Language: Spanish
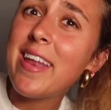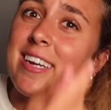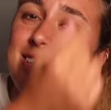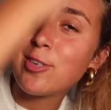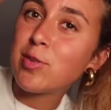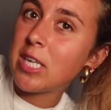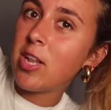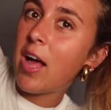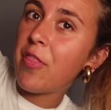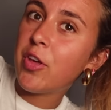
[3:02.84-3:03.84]
día estaba escuchando
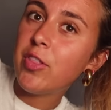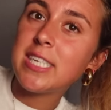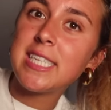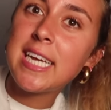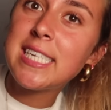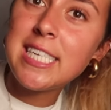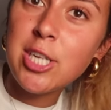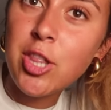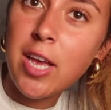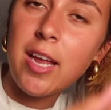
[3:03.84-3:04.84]
la canción de Stick
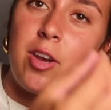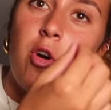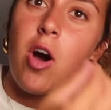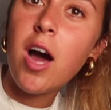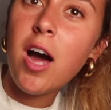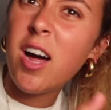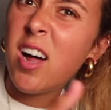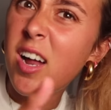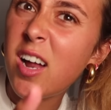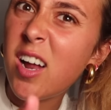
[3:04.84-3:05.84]
Season de
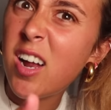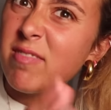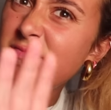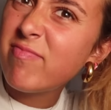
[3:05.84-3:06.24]
Noah.